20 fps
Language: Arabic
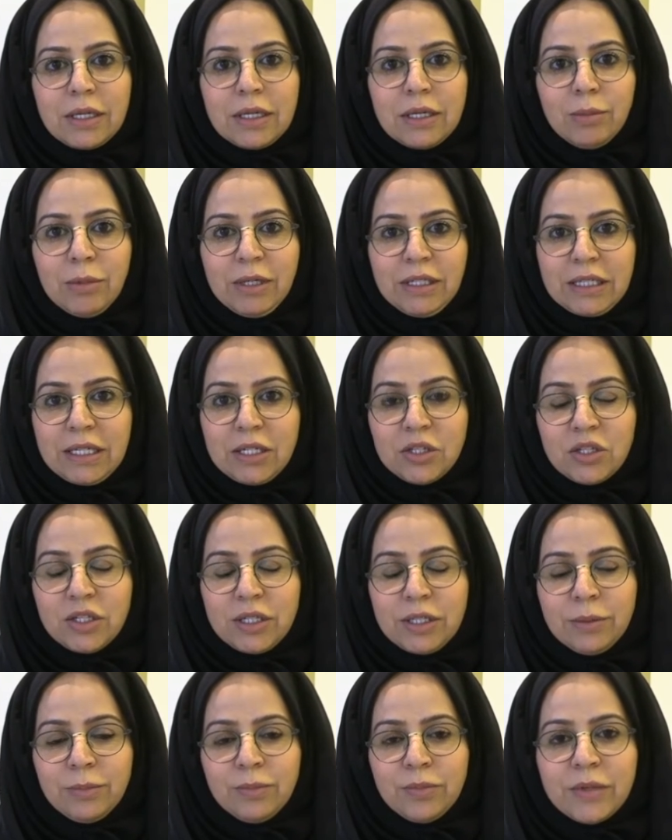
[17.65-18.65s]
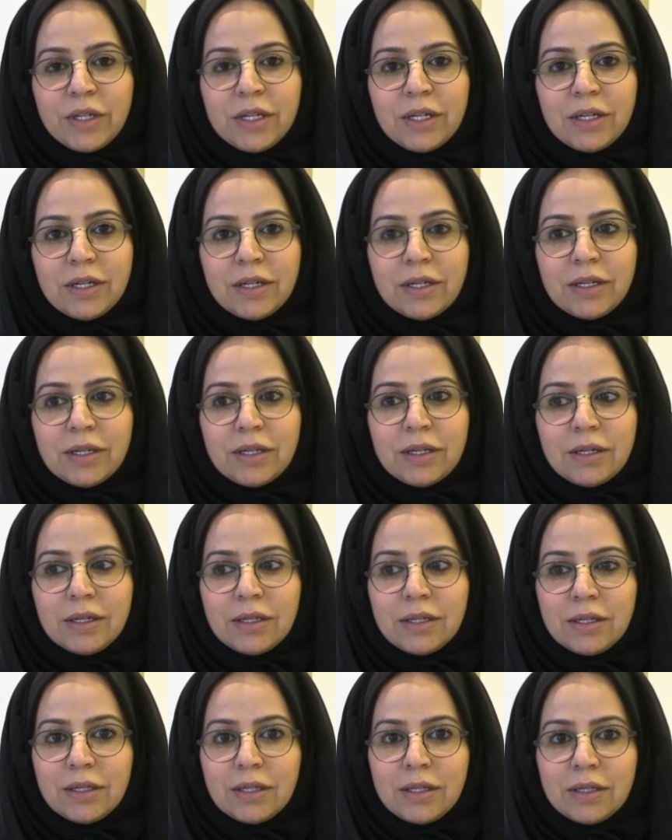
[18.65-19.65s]
للمحتاجين
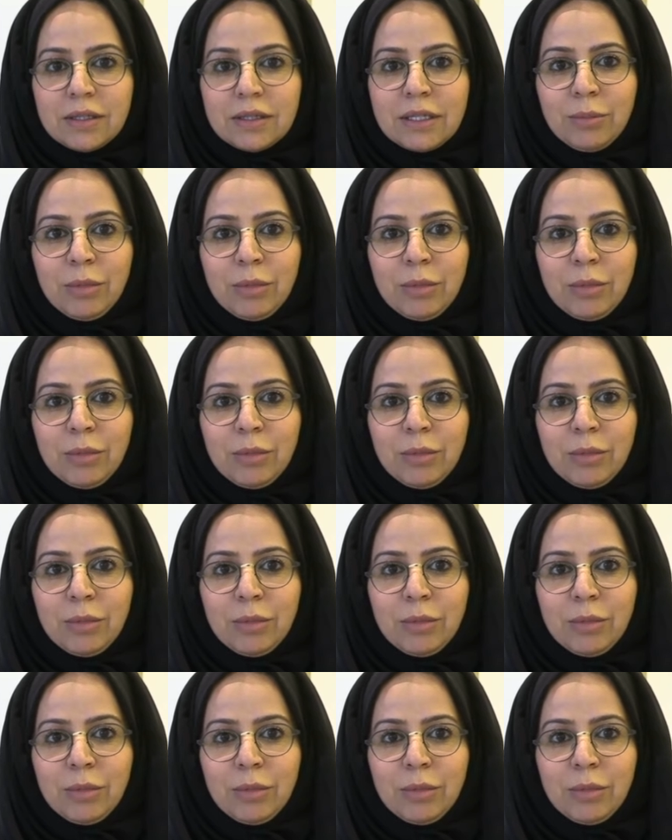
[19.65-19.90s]
آه،